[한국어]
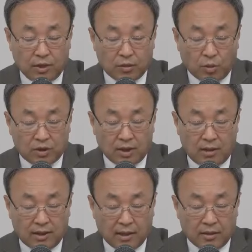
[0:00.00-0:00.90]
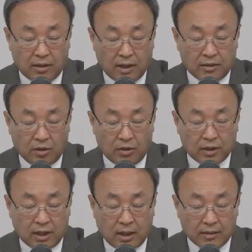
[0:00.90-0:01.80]
중에 통치자를 대적하여 설
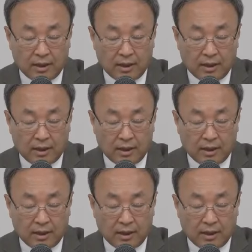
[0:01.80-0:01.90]
것이나